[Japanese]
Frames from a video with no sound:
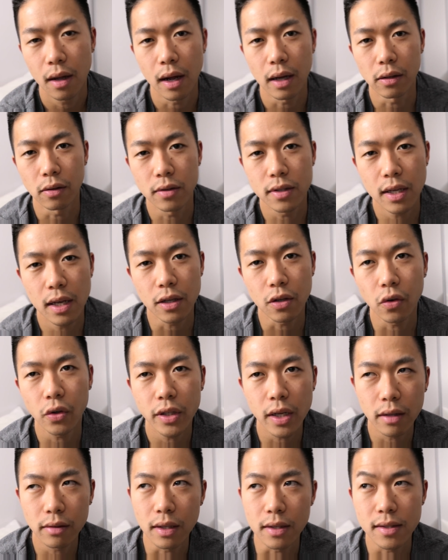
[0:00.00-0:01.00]
あの
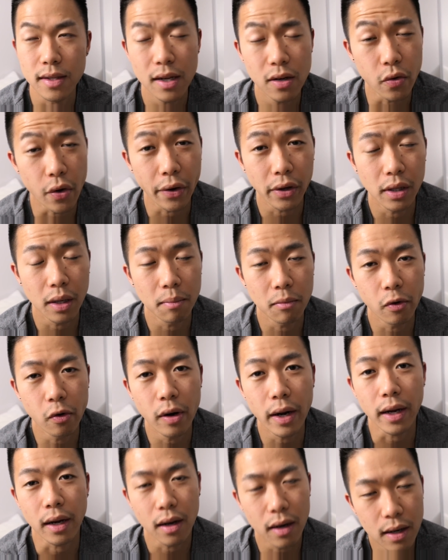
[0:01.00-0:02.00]
1400年1500年く
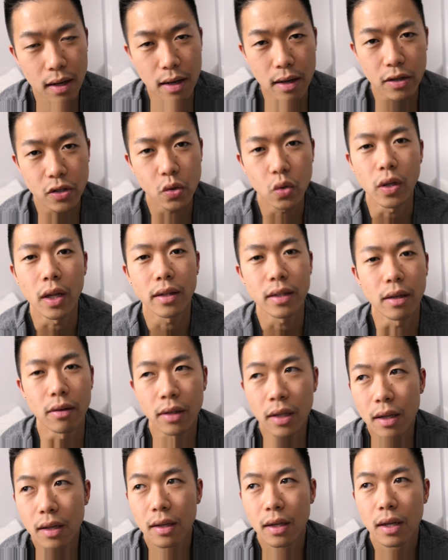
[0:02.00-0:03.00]
らいからそうだったよ
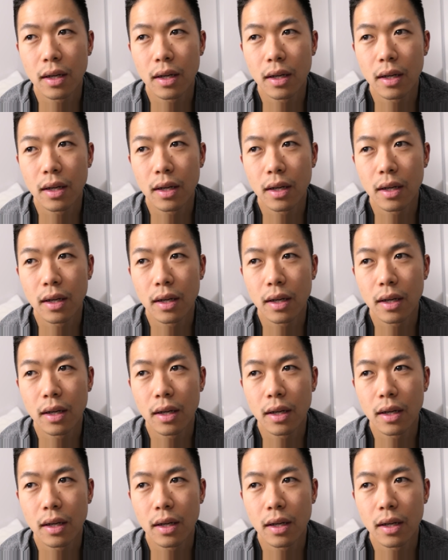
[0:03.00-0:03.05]
ね